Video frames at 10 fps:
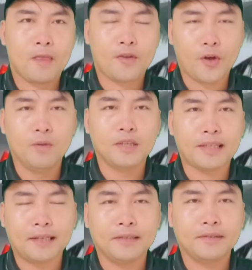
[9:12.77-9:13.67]
nó trốn nó
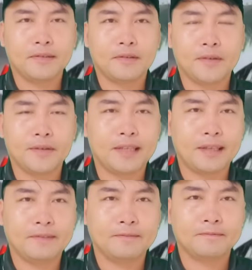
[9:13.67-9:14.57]
tránh chú anh
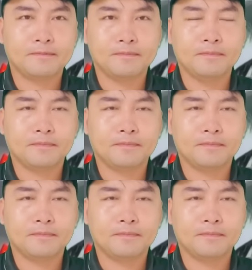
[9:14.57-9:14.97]
chị ừ.